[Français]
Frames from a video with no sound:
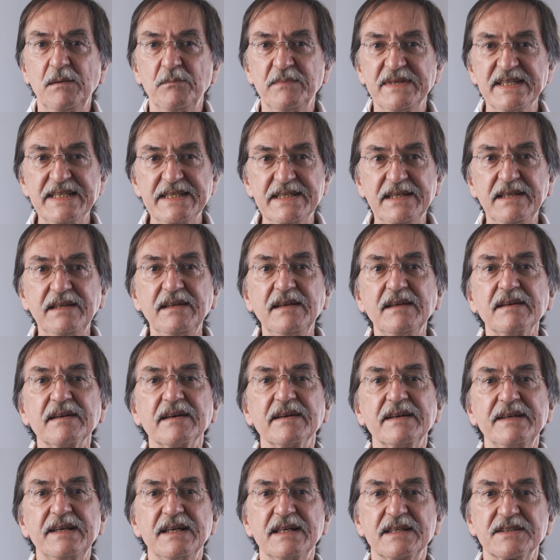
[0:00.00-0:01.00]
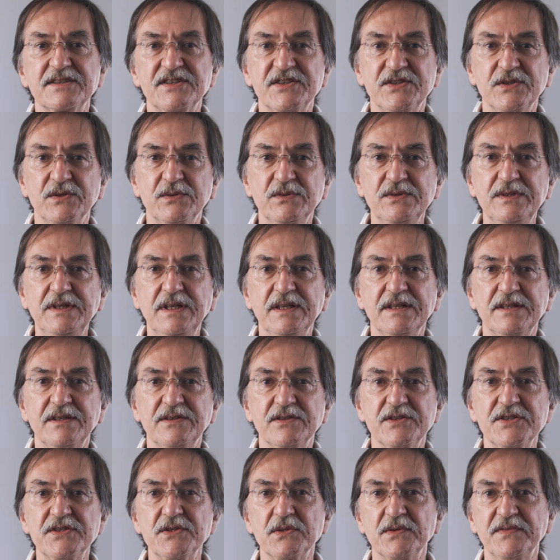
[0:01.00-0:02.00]
Mais ces réactions
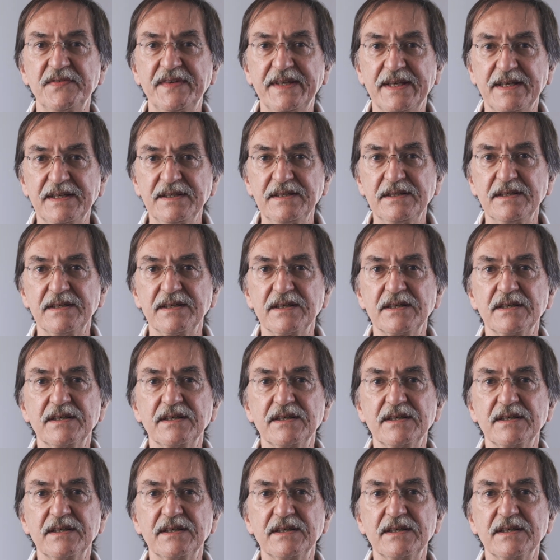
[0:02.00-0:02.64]
ne surviennent